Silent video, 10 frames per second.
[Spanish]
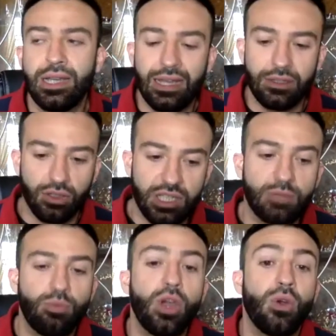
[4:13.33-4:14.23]
Entonces,
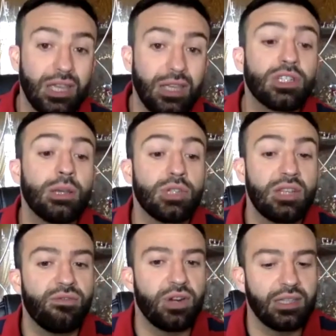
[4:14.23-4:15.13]
bueno, aquí nos hemos
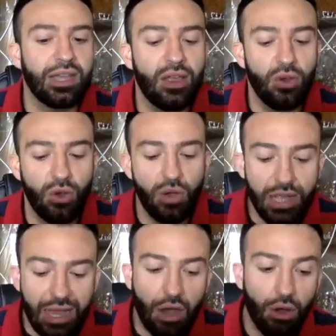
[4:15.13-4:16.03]
enfrentado
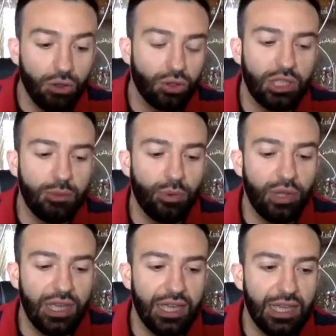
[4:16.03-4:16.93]
a otro tipo
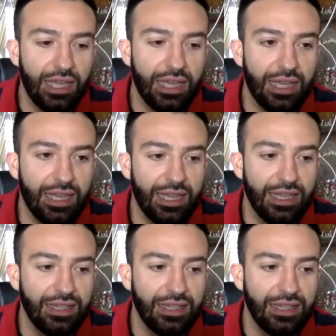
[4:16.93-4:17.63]
de,